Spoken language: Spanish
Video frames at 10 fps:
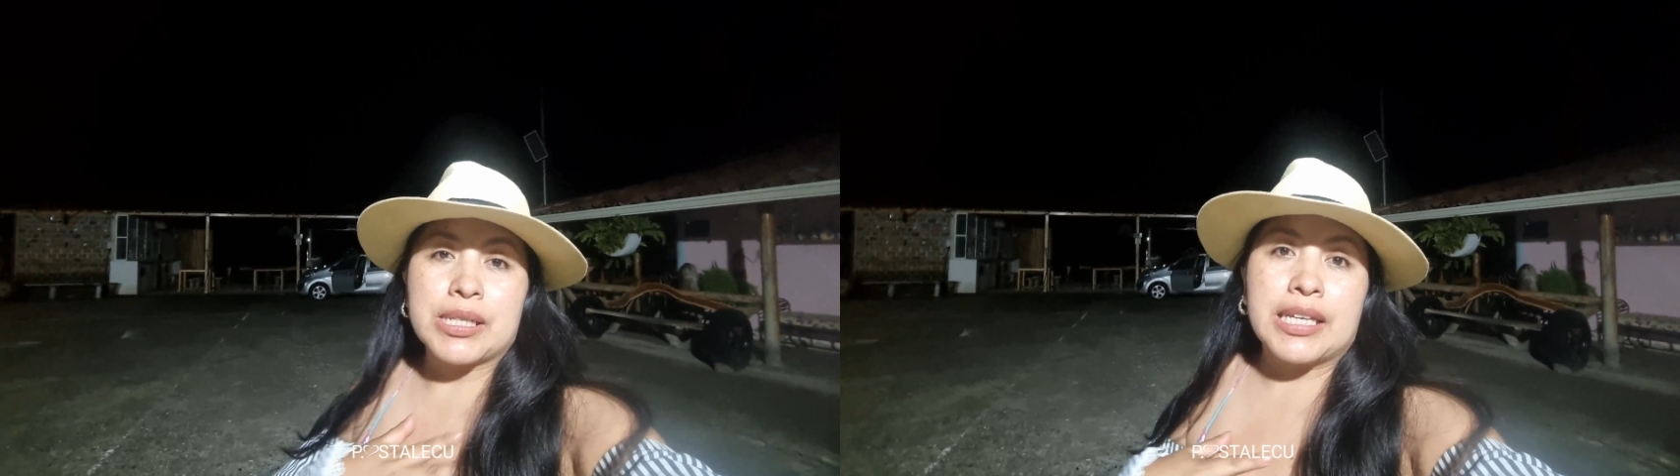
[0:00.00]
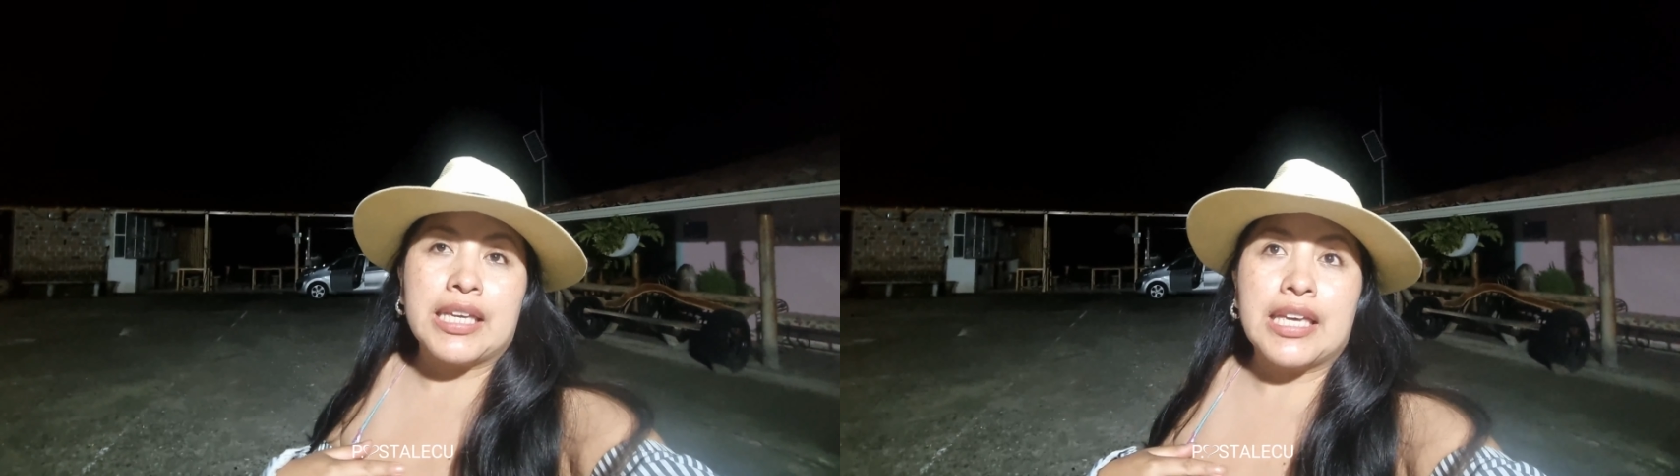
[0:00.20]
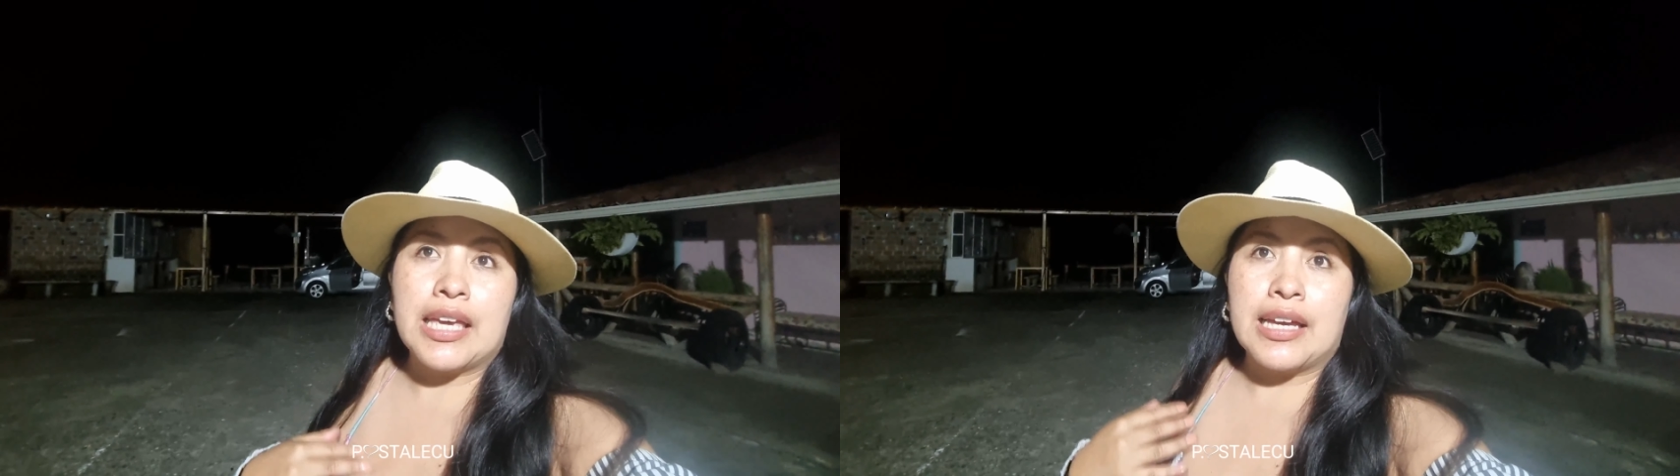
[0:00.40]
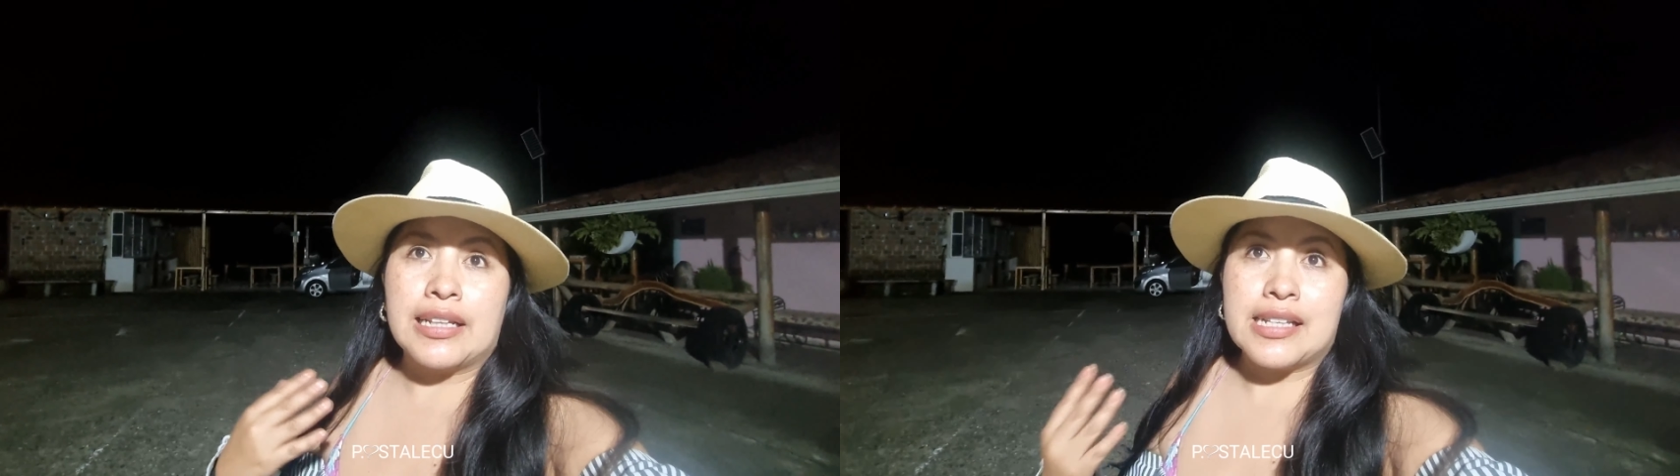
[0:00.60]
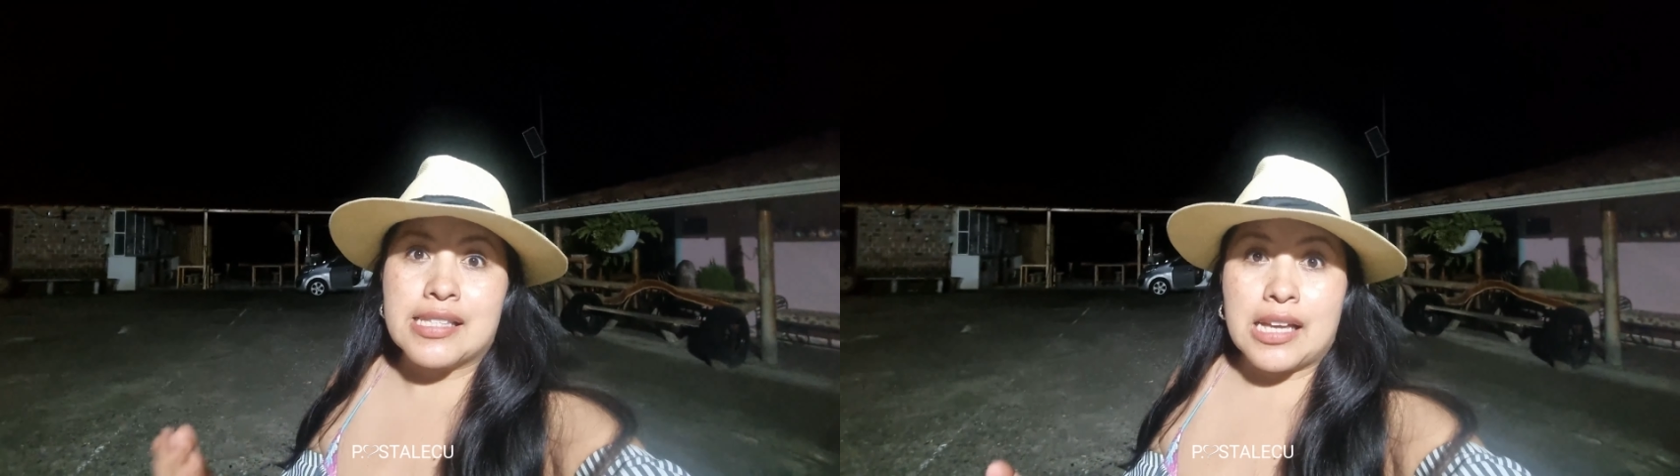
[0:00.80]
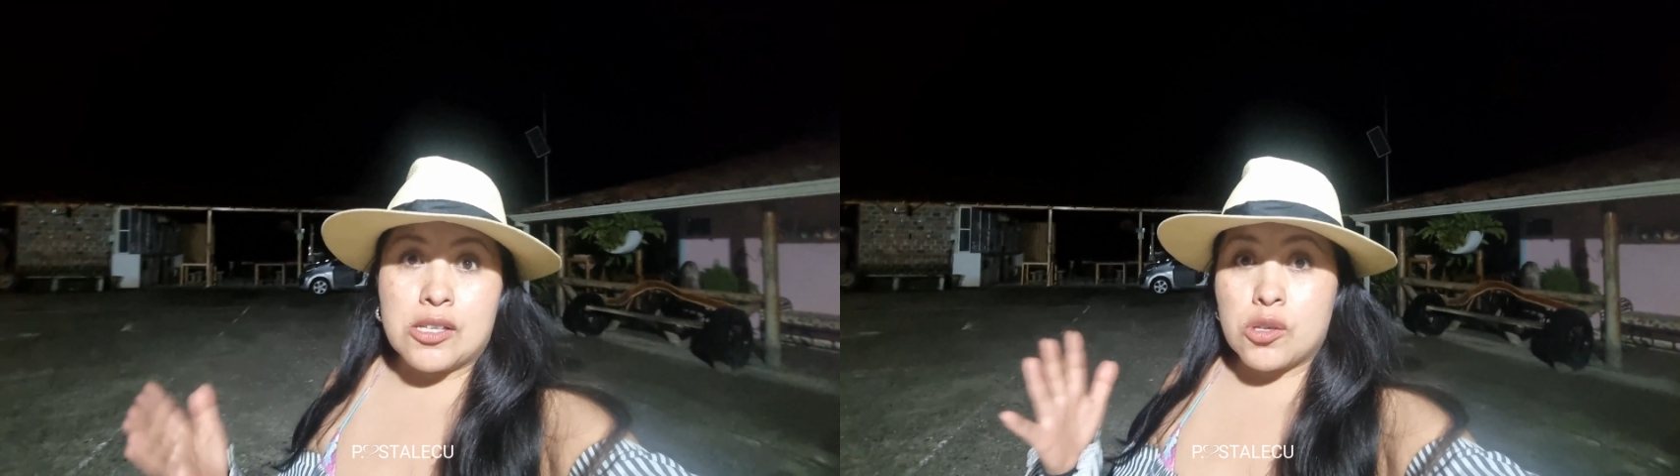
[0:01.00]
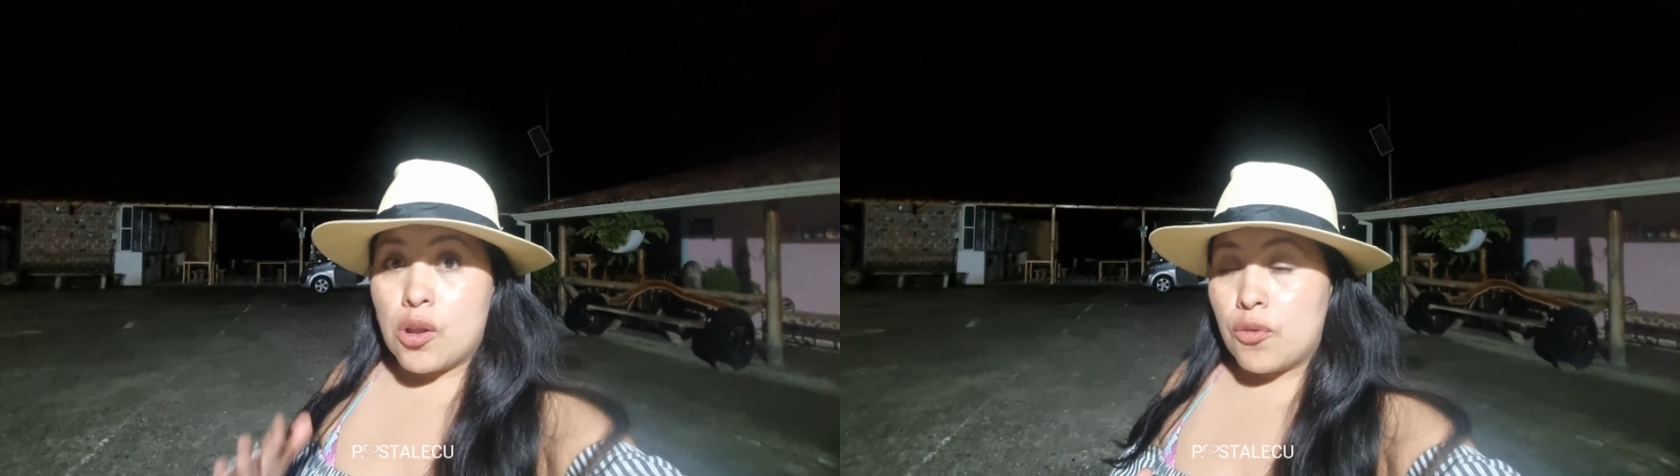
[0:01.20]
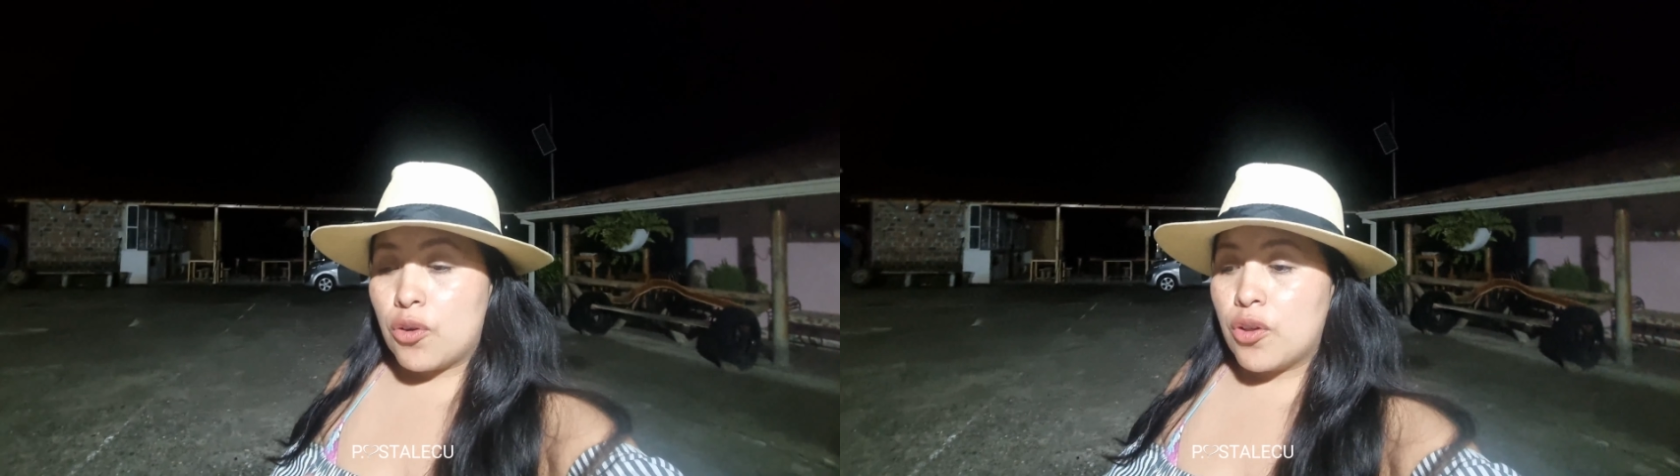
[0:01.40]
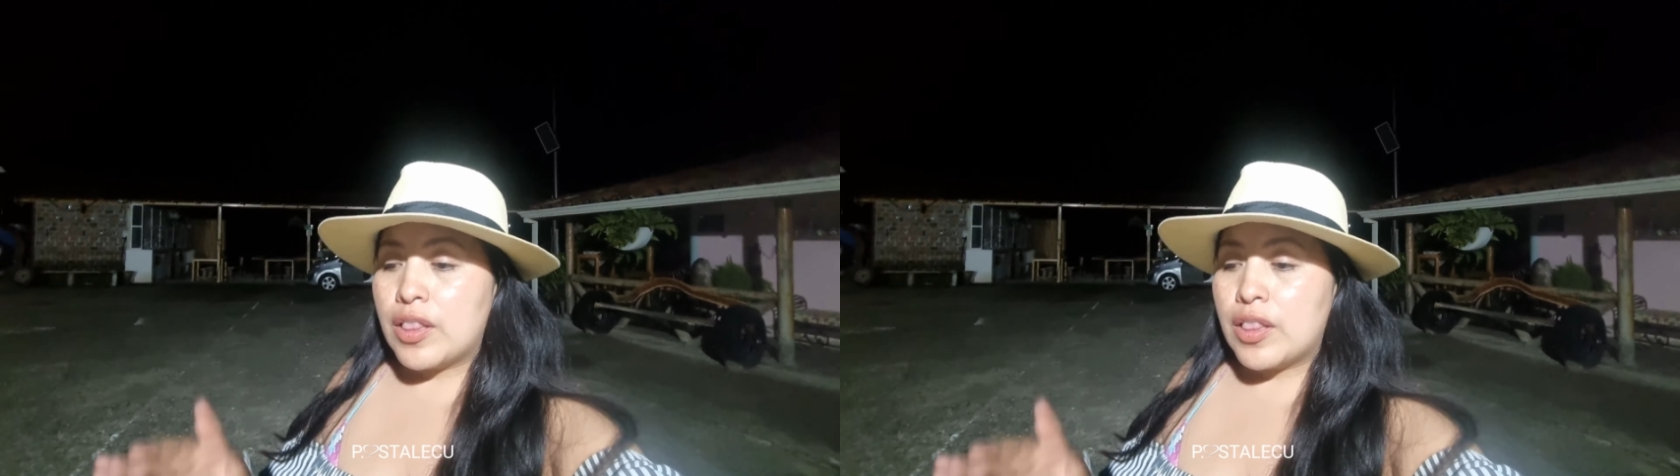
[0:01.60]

aquí en el descanso del floro,